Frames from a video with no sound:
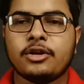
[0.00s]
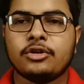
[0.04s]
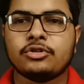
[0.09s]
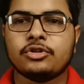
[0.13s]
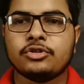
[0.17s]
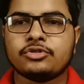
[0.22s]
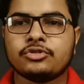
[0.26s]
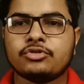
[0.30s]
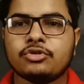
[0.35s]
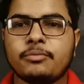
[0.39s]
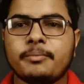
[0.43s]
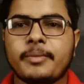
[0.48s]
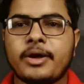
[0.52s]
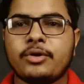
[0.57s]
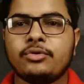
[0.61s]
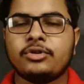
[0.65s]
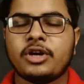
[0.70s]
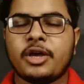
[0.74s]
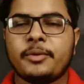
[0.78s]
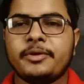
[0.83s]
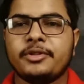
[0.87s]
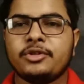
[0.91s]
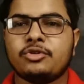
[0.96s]
हेलो दोस्तों मैं
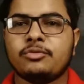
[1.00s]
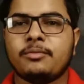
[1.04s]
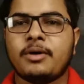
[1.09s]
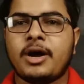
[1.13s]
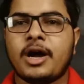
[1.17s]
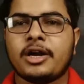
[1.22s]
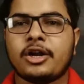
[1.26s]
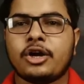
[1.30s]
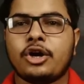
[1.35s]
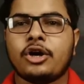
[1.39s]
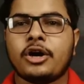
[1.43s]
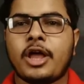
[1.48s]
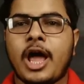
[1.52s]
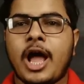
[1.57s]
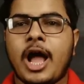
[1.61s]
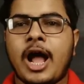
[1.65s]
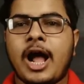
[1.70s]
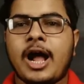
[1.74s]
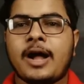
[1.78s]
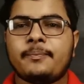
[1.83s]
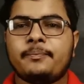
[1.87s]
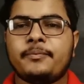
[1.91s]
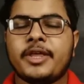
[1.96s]
हूं नवीन कुमार और
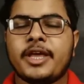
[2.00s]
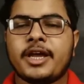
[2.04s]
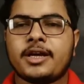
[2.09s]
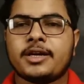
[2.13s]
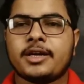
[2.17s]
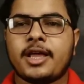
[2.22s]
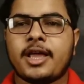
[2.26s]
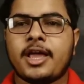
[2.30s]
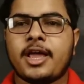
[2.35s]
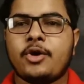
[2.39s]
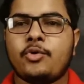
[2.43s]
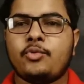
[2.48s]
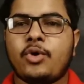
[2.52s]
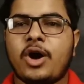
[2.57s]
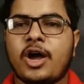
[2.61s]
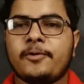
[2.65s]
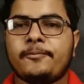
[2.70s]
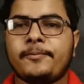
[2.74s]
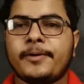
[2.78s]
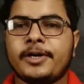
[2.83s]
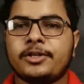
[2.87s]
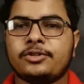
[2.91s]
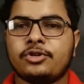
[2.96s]
आप देख रहे हैं
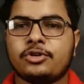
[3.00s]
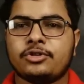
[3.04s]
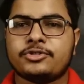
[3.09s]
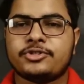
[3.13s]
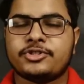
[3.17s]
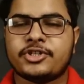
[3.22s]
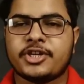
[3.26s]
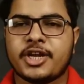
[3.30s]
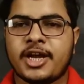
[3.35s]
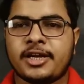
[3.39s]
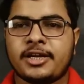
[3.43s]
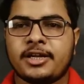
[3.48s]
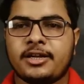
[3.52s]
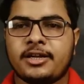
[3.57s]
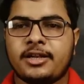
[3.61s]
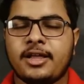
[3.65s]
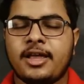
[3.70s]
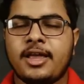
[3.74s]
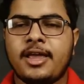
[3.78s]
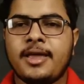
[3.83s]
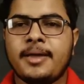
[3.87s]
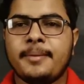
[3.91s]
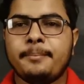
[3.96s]
वाईफाई दोस्त चैनल
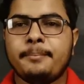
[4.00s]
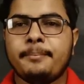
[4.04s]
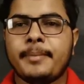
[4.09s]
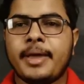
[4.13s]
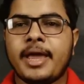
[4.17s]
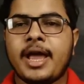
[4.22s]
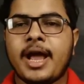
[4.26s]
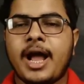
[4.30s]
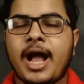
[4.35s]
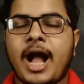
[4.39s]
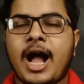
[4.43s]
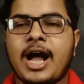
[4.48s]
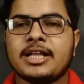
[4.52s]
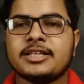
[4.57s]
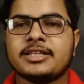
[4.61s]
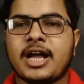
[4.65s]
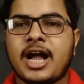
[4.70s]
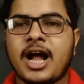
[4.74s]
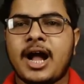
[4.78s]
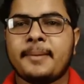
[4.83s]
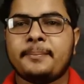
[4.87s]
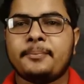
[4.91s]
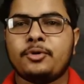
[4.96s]
मैं आज
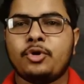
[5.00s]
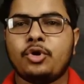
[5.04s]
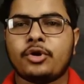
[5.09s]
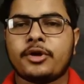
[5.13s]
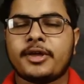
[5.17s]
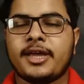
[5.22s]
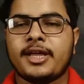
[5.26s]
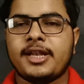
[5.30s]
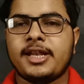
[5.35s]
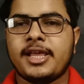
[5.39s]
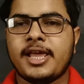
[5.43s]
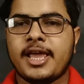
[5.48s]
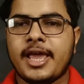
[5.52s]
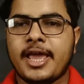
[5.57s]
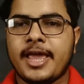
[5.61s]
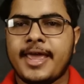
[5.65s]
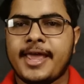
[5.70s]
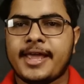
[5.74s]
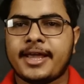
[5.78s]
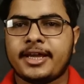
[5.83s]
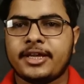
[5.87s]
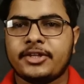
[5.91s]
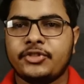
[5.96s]
आप लोग के लिए
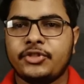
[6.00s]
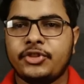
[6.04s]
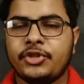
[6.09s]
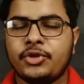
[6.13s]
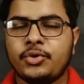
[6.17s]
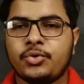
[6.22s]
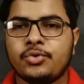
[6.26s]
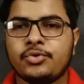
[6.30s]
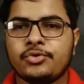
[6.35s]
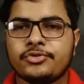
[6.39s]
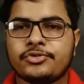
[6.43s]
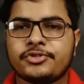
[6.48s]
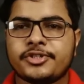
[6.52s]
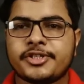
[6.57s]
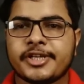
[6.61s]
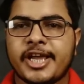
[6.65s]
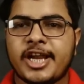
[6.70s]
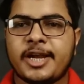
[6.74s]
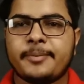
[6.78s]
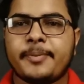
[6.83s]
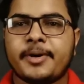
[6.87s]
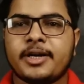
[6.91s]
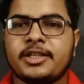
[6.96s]
एक न्यू
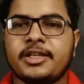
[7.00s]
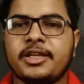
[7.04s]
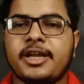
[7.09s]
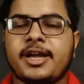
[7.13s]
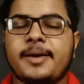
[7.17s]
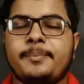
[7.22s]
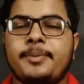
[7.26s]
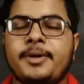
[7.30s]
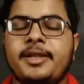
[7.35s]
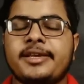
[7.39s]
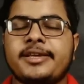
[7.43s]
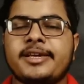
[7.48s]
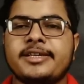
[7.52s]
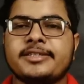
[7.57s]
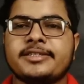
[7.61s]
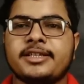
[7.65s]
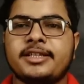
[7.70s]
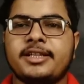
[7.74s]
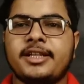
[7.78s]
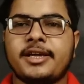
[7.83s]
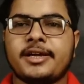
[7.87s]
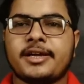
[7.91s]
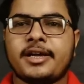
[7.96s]
सेल्फ अर्निंग
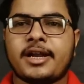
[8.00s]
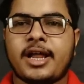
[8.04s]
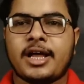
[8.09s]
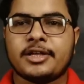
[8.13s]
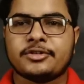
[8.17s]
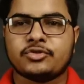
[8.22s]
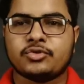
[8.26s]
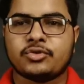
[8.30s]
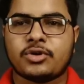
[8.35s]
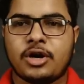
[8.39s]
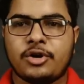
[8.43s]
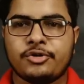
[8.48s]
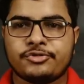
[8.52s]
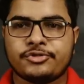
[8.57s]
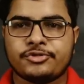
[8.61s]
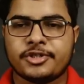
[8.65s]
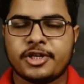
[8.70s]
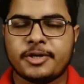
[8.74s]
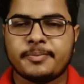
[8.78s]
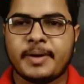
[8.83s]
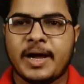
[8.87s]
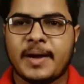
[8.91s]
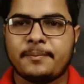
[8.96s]
एप्लीकेशन लेकर आ चुका हूं
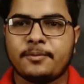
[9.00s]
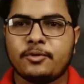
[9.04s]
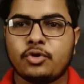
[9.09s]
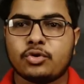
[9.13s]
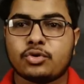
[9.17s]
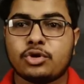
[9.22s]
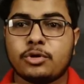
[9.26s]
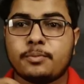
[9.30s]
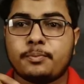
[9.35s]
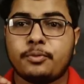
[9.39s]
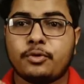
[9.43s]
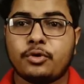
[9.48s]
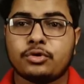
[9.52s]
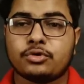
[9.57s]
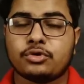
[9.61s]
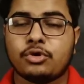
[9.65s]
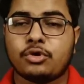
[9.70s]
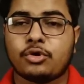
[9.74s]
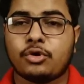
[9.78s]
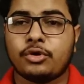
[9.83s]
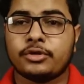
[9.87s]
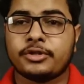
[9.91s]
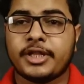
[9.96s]
सिर्फ आप लोग को
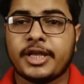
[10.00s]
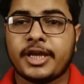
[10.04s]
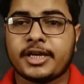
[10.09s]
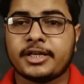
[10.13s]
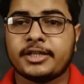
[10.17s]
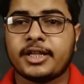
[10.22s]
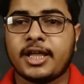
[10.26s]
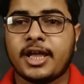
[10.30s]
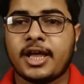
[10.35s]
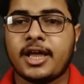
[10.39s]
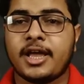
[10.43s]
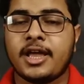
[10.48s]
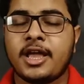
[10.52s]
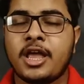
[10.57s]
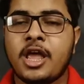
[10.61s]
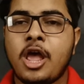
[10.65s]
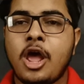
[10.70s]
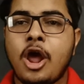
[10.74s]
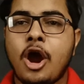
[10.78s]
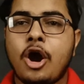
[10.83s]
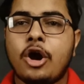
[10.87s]
फोटो को देखना है